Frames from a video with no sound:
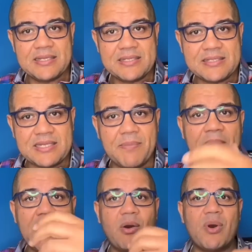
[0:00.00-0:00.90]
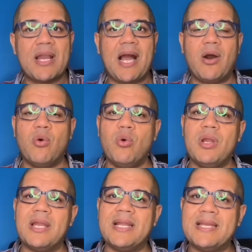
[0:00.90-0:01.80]
سيبها وانا
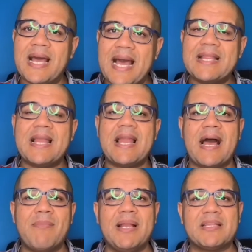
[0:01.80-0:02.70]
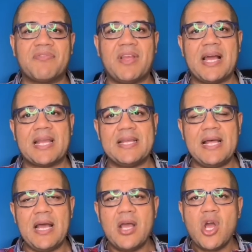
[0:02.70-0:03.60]
هقول ان انا اللي عملت فيها
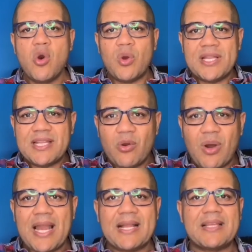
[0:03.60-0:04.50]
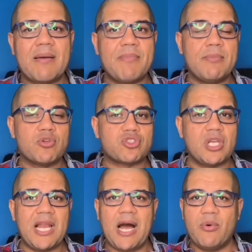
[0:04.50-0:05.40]
كده وان الولد كان بيبص
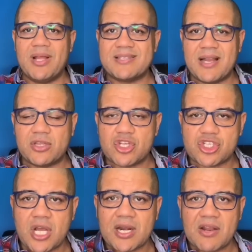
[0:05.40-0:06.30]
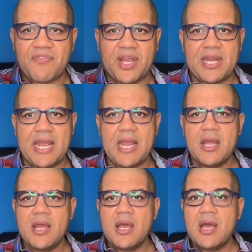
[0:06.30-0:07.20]
لها ونظرات الشر في عينيه
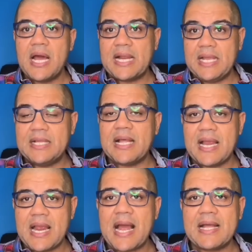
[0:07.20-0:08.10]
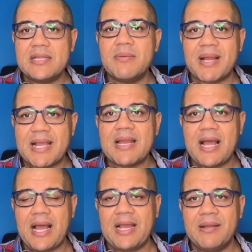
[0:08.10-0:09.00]
اكيد اي حد
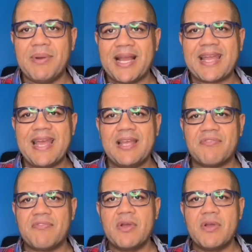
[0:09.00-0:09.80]
مكانها هيبقى خايف